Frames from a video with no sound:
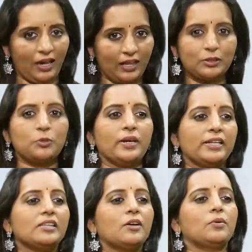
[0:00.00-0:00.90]
అందరూ
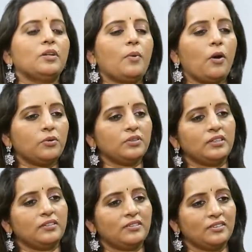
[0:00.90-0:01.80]
హెల్దీగా ఉంటే బాగుంటుంది
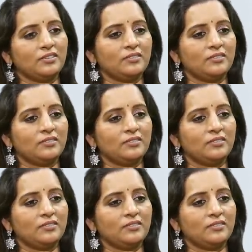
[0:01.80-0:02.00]
కదా సార్